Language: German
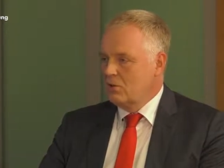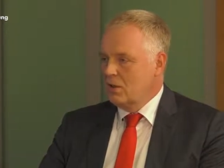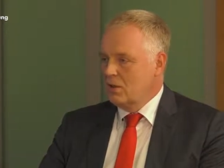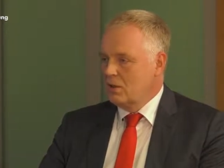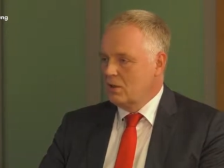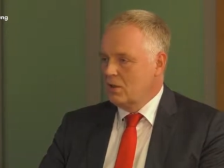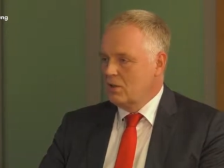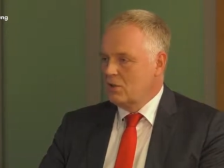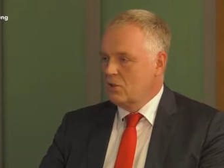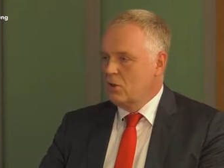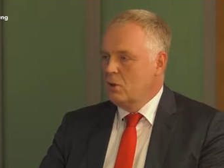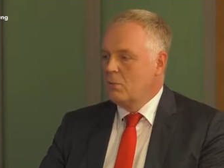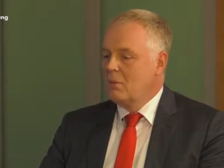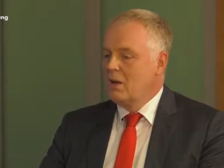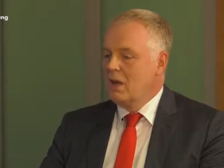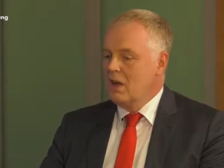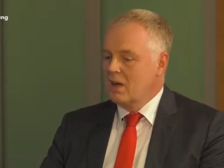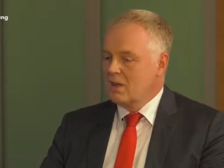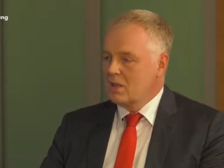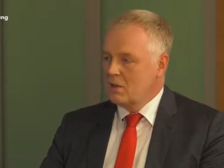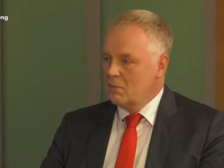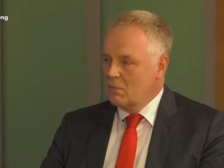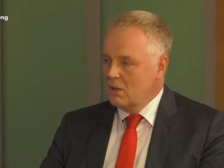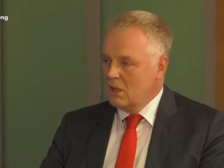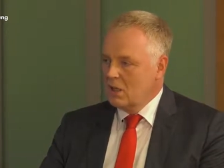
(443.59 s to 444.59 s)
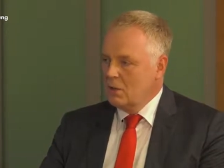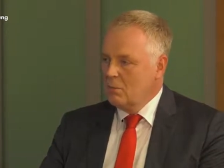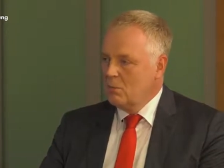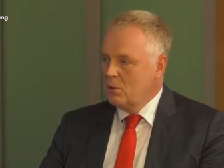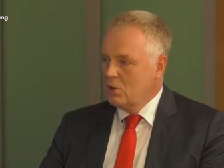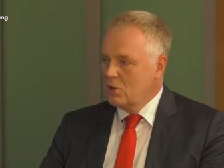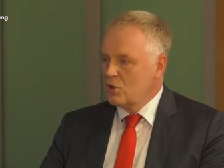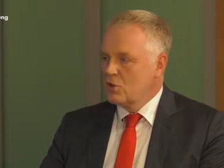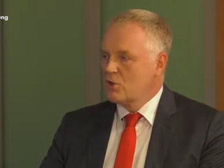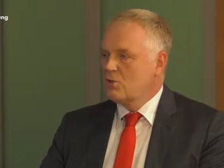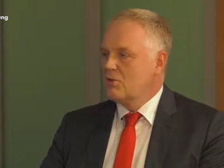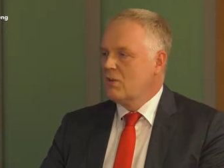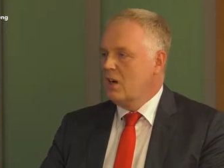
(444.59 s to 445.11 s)
Also ja. jetzt kommen langsam die
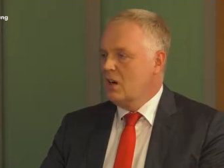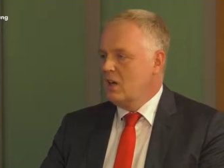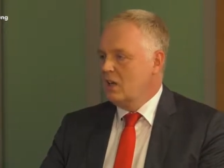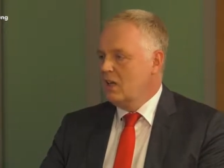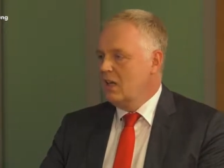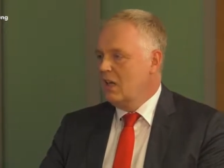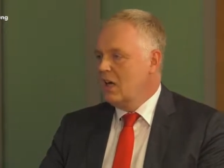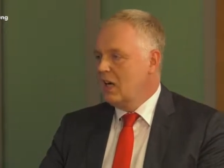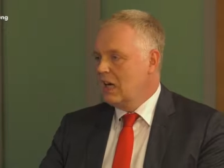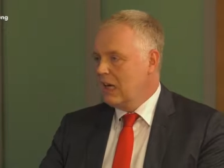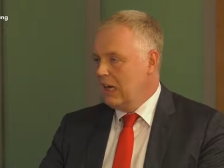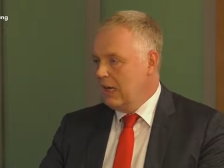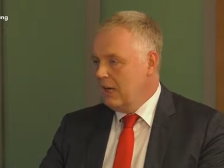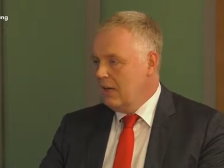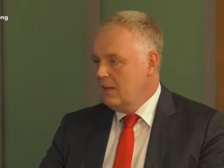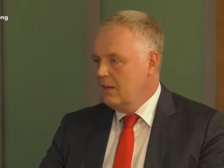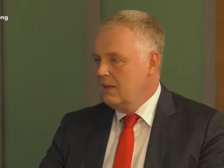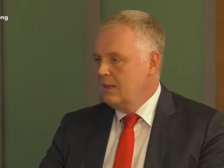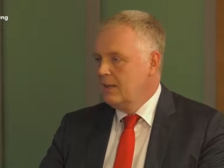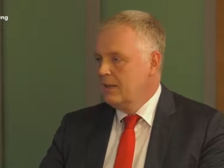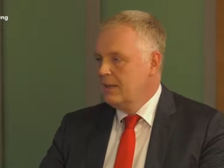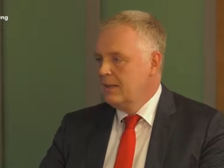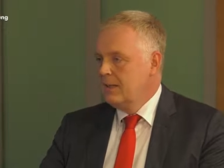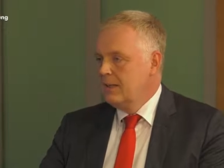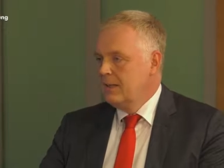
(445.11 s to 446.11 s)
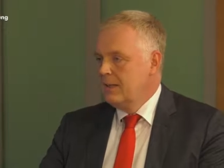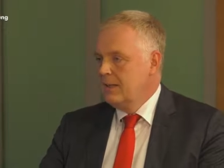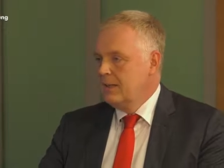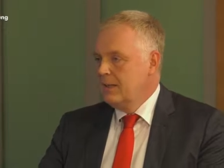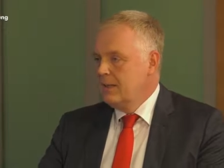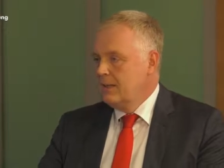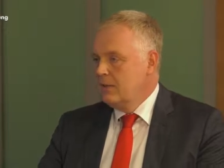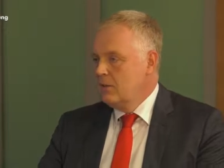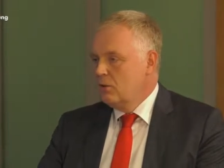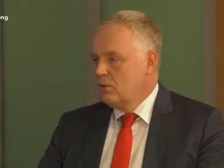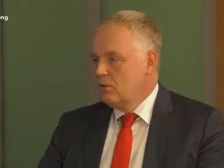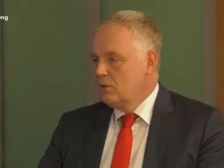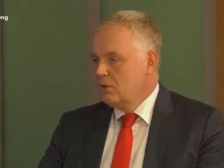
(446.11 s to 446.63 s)
geburtenschwachen Jahrgänge
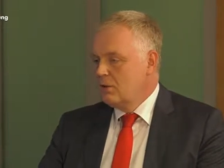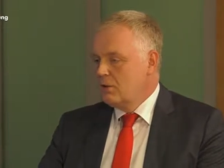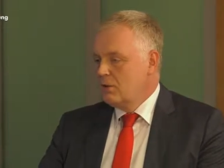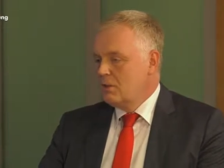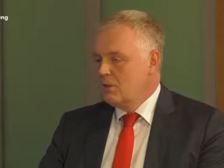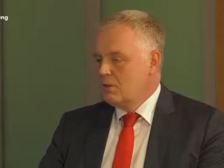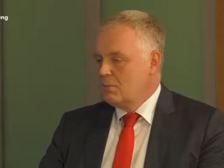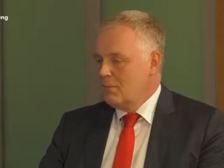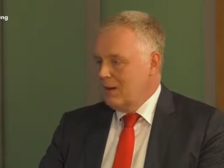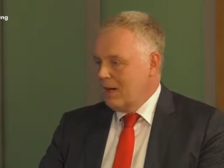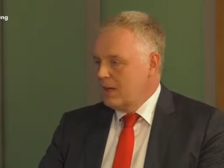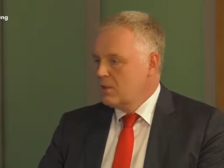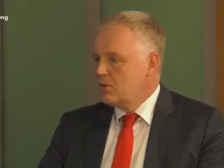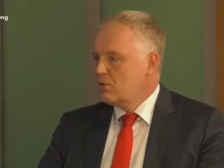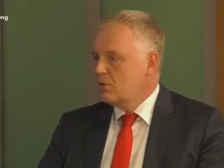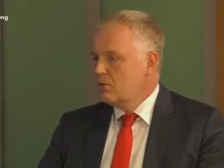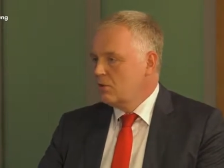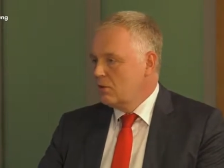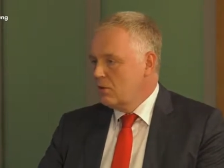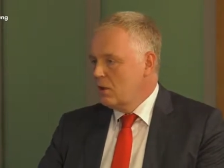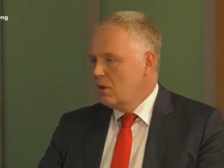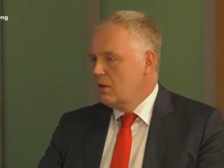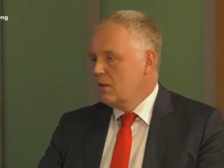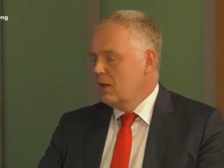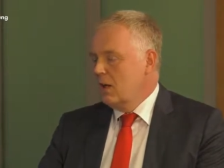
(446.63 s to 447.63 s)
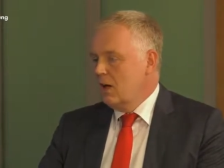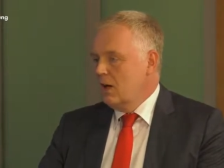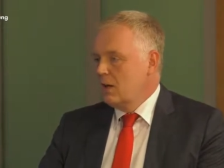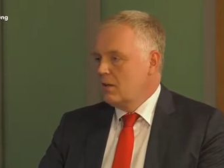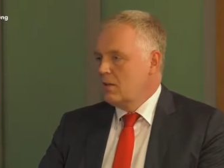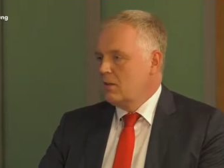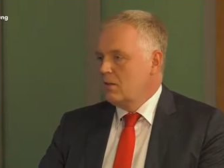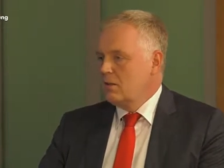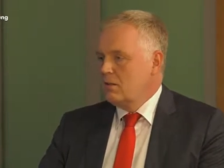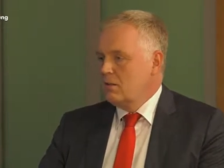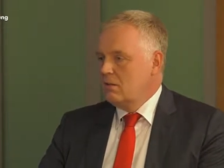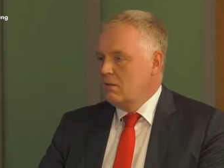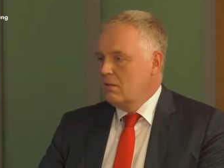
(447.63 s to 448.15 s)
und das macht es uns in der
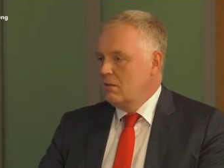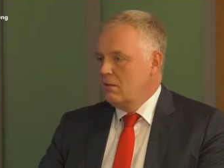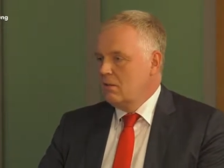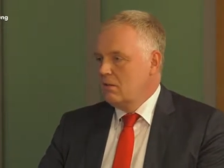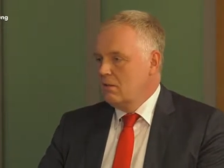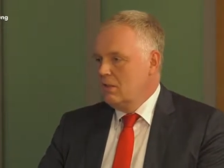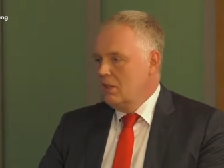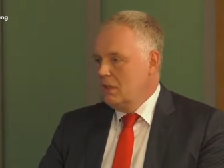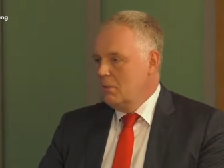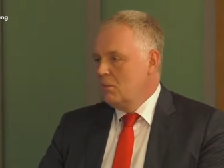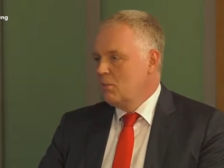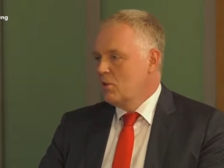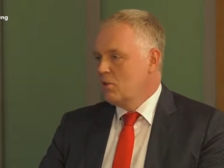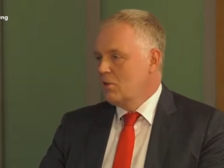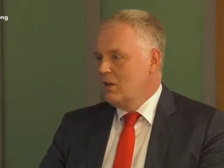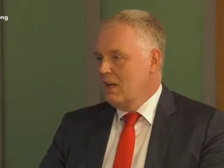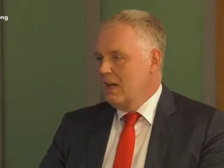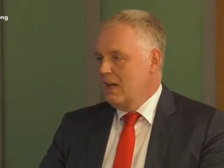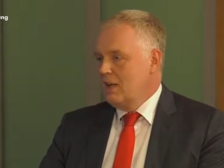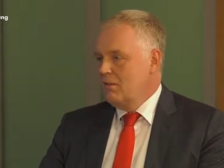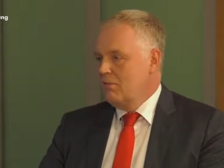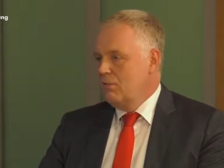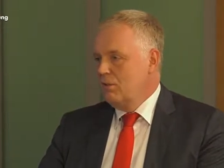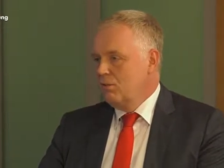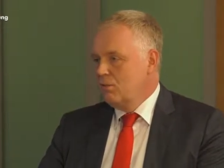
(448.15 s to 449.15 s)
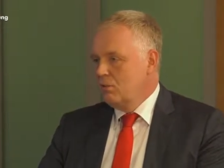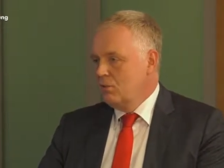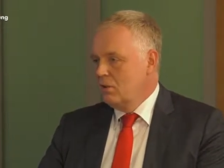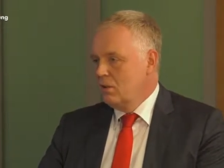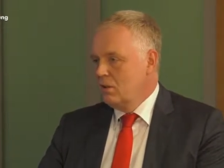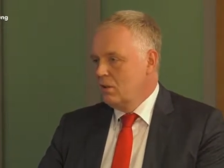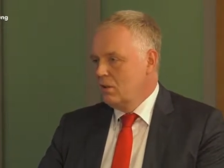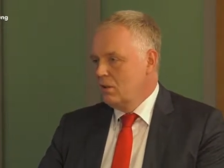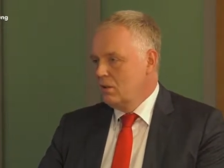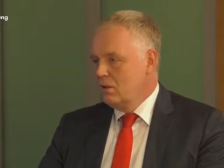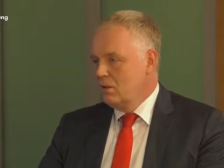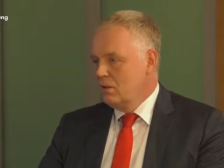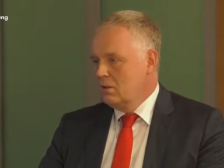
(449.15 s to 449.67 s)
Tat nicht mehr so leicht wie
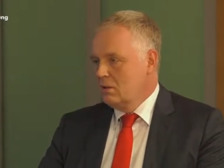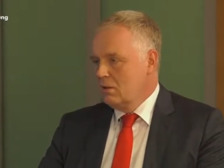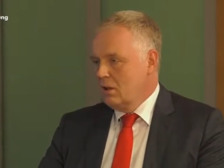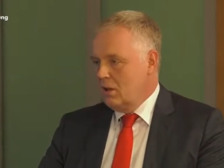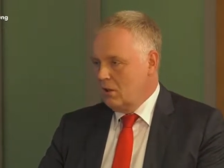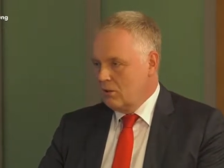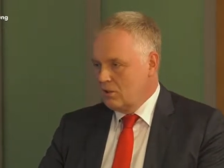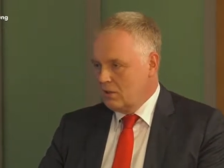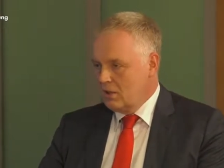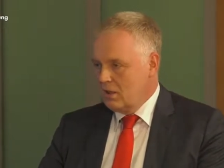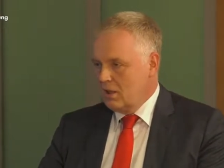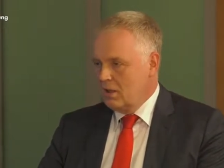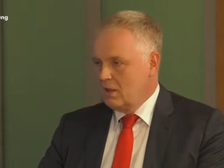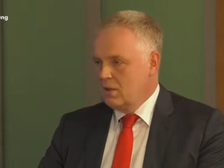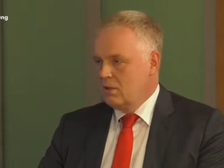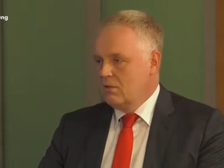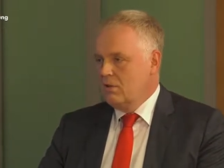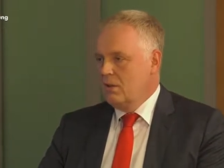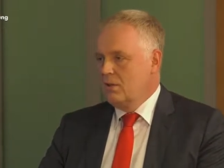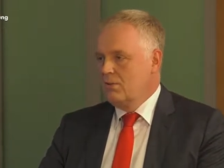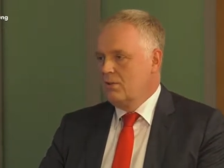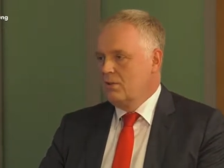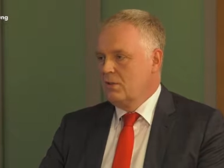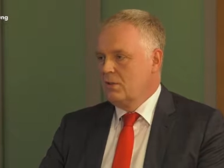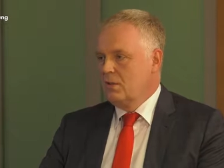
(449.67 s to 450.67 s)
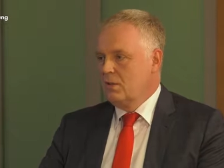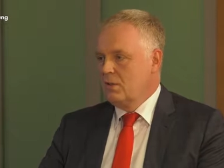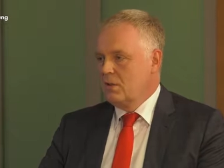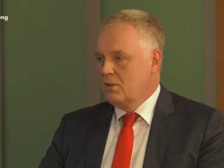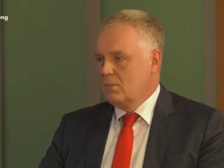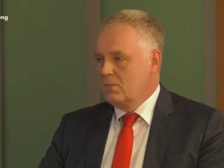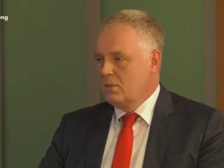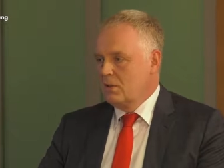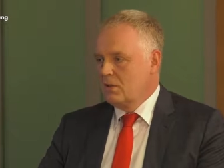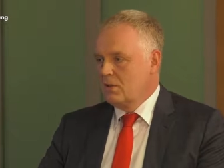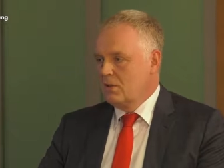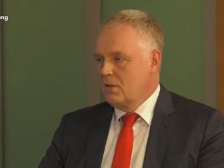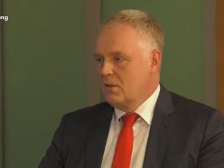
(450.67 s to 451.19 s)
früher, ausreichend qualifiziertes
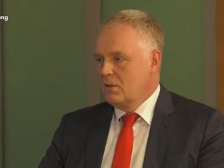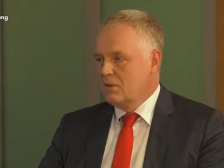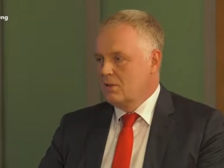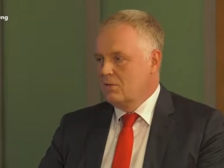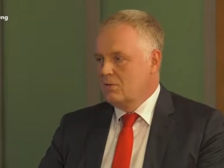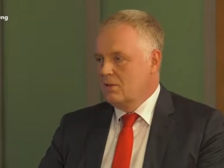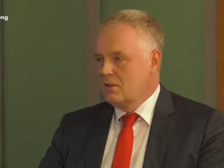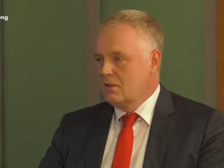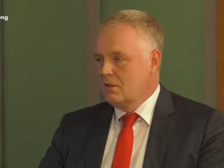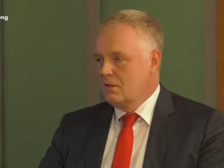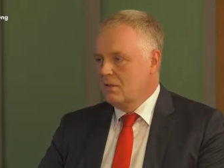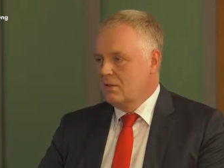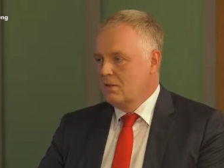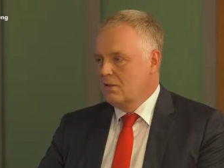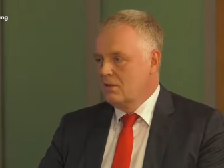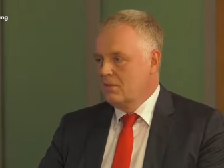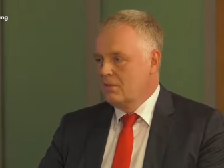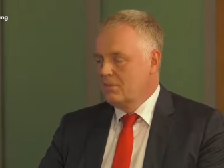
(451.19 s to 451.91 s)
Personal zu finden.